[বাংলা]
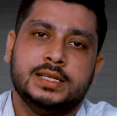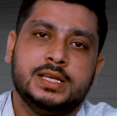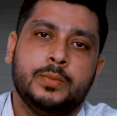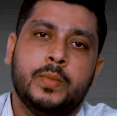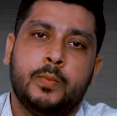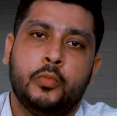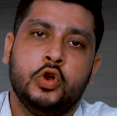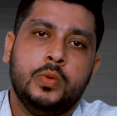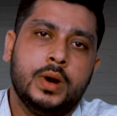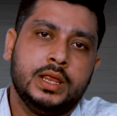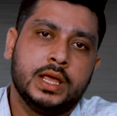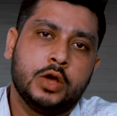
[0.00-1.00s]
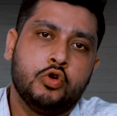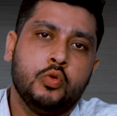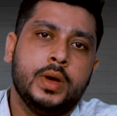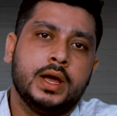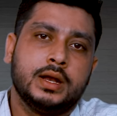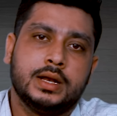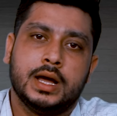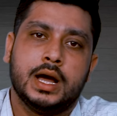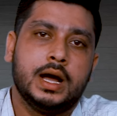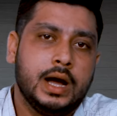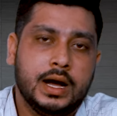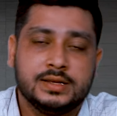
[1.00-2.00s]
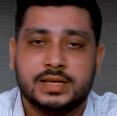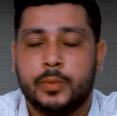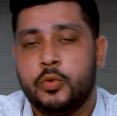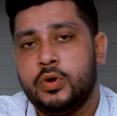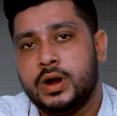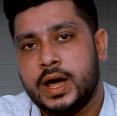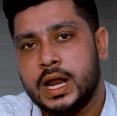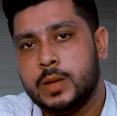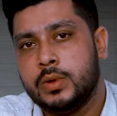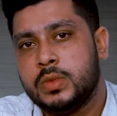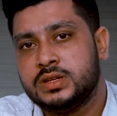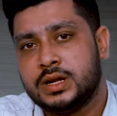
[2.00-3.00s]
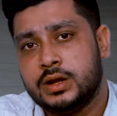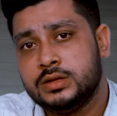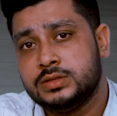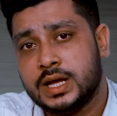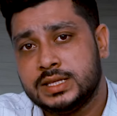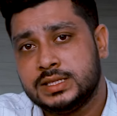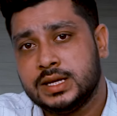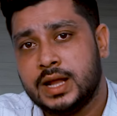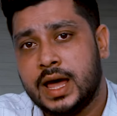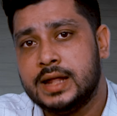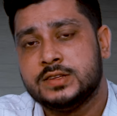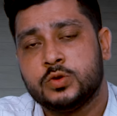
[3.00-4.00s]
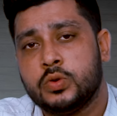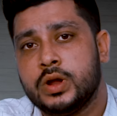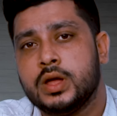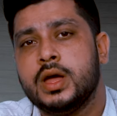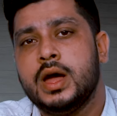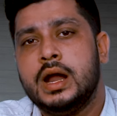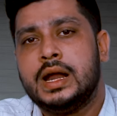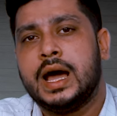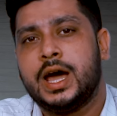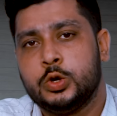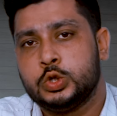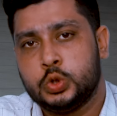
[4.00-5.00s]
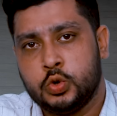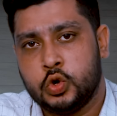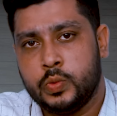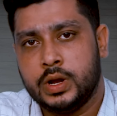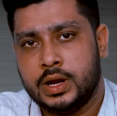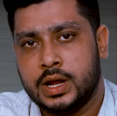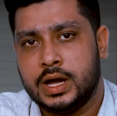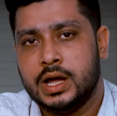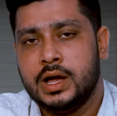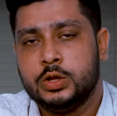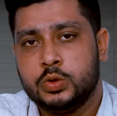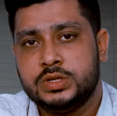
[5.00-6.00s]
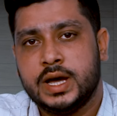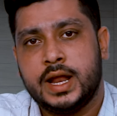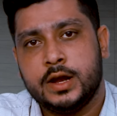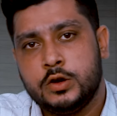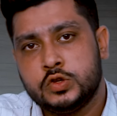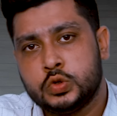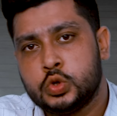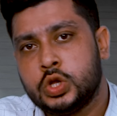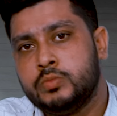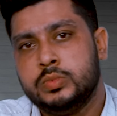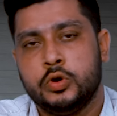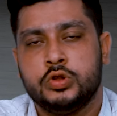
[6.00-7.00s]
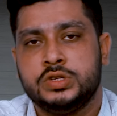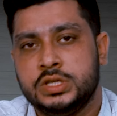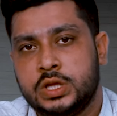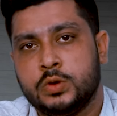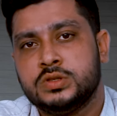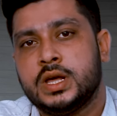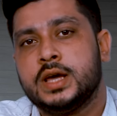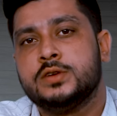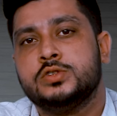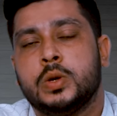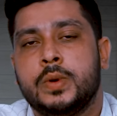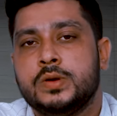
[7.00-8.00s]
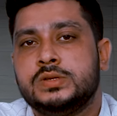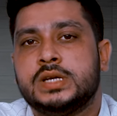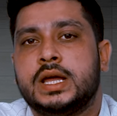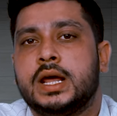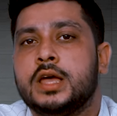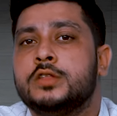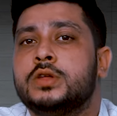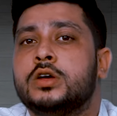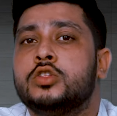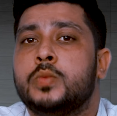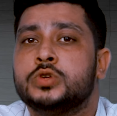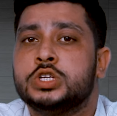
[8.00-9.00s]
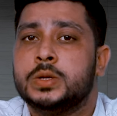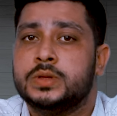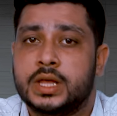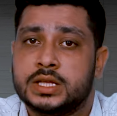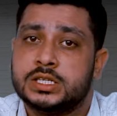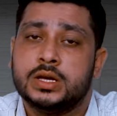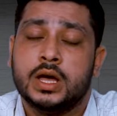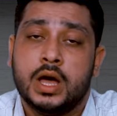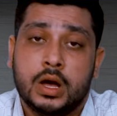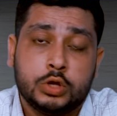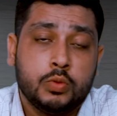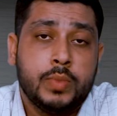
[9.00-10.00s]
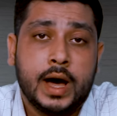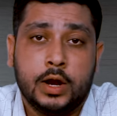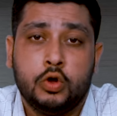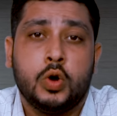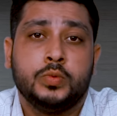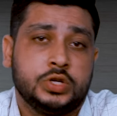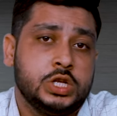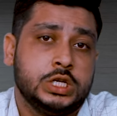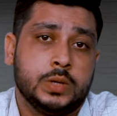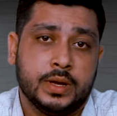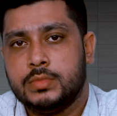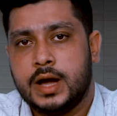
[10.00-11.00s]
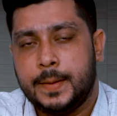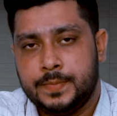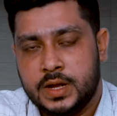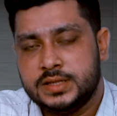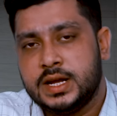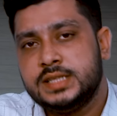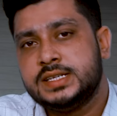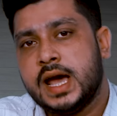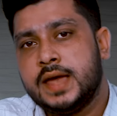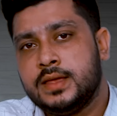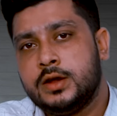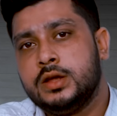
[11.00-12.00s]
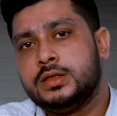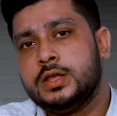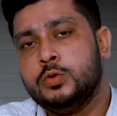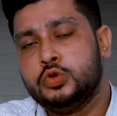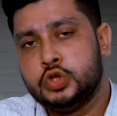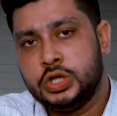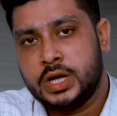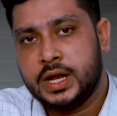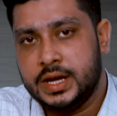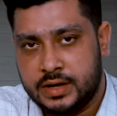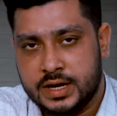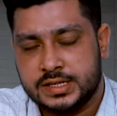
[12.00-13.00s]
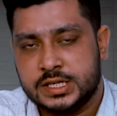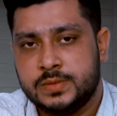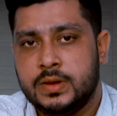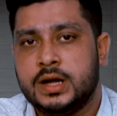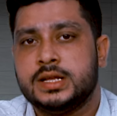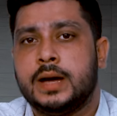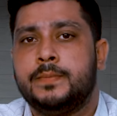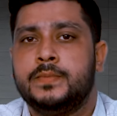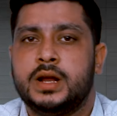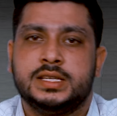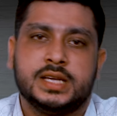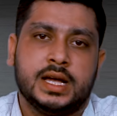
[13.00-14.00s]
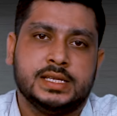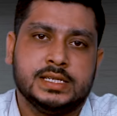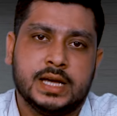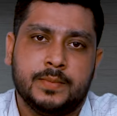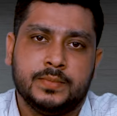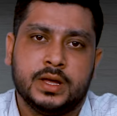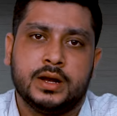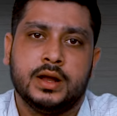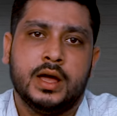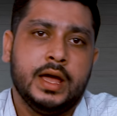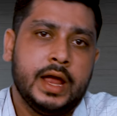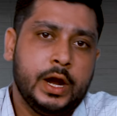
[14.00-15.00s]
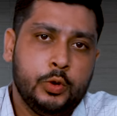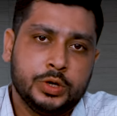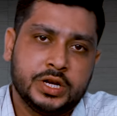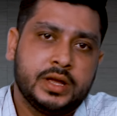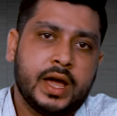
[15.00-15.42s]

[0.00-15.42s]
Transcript: যে পরিবার থেকে খুব একটা সাপোর্ট না নেবেন বা যারা চাচ্ছেন আইএলস করে টাকা নষ্ট করবেন না তো যারা একটু শ্রোতার বিপরীতে চিন্তা করে তারা কিন্তু সবাই চায়না কিন্তু তারা কিন্তু অপশন হিসেবে দেখছে তো ভালো অপশন হিসেবে আপনারা যারা চায়নাতে উচ্চশিক্ষা ইন্টারেস্টেড বা আপনারা চান যে আপনার এডুকেশন